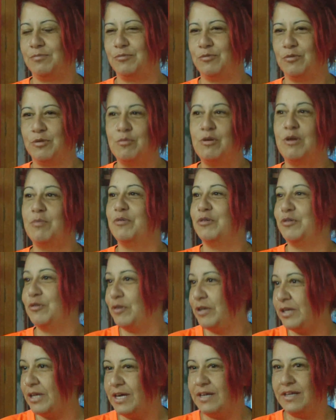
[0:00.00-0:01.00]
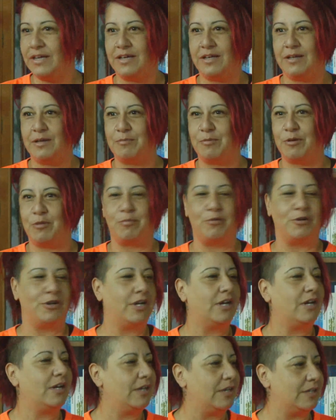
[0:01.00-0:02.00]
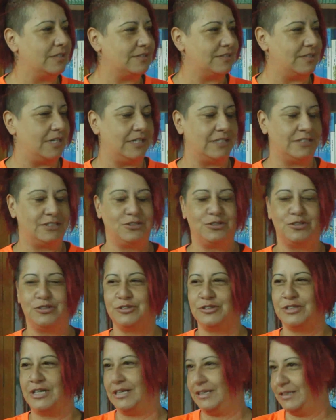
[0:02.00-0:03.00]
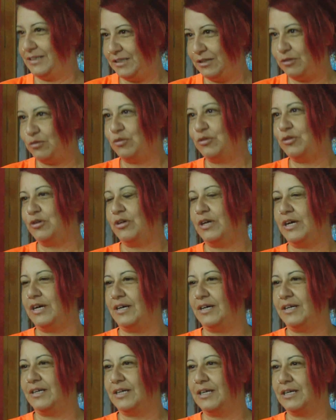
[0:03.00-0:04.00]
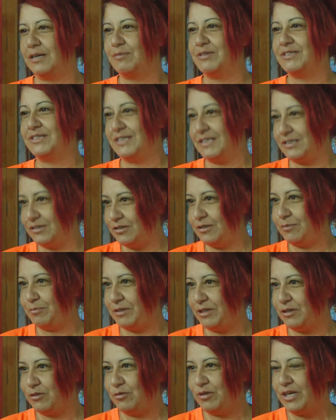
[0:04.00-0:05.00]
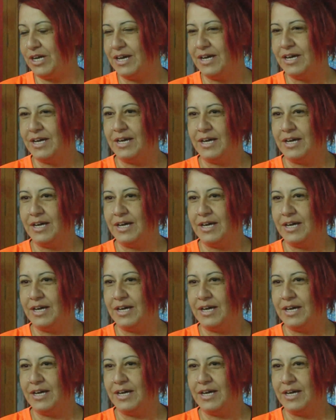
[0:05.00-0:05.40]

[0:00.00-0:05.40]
tuvimos la oportunidad de proponerles a ellos, al instituto, la, capacitación en pintura,